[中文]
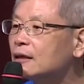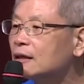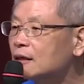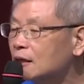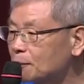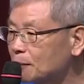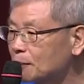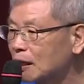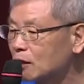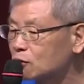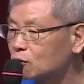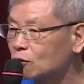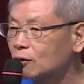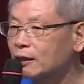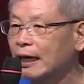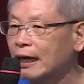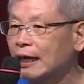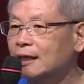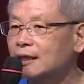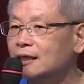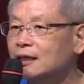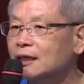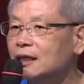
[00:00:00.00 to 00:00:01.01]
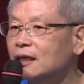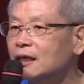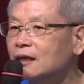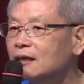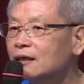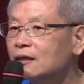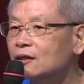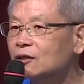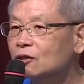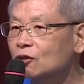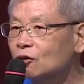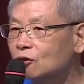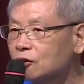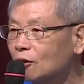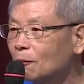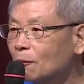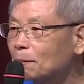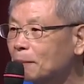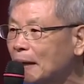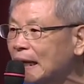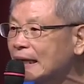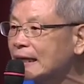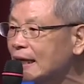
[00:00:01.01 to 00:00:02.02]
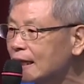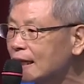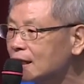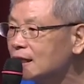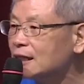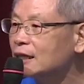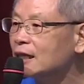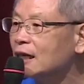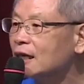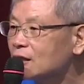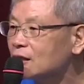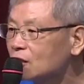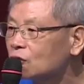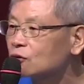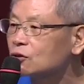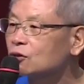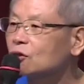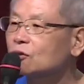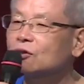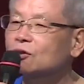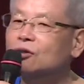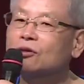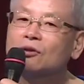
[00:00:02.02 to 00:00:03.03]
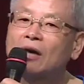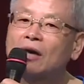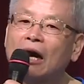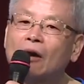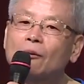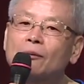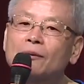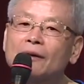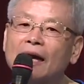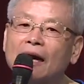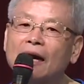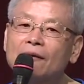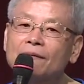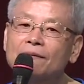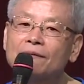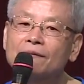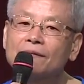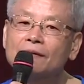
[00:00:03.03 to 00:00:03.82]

你不要说两个月，有时候半年一年，有时候都好不了，